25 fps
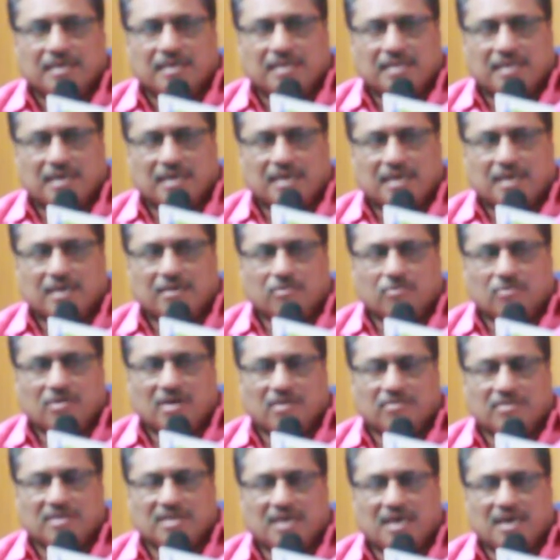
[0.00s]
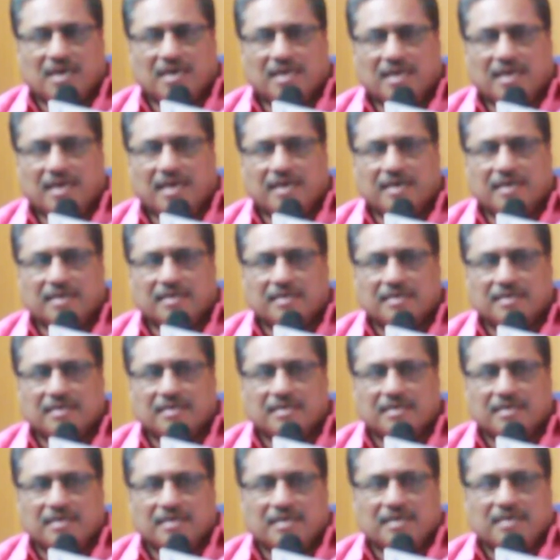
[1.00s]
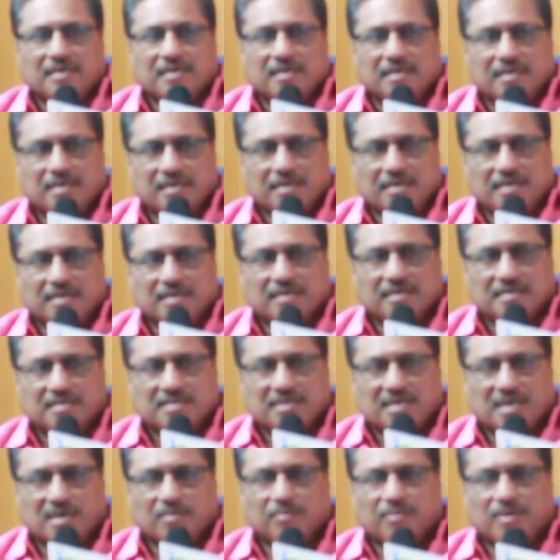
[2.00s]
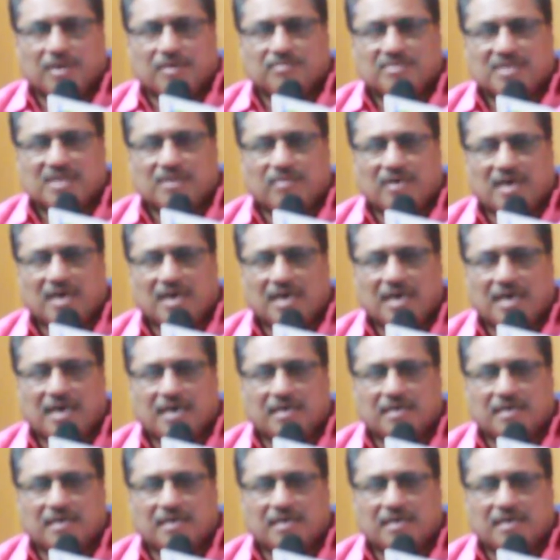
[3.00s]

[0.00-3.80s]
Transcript: இந்த இருநூறாவது நாளிலே இன்று சிறப்பு அம்சமாக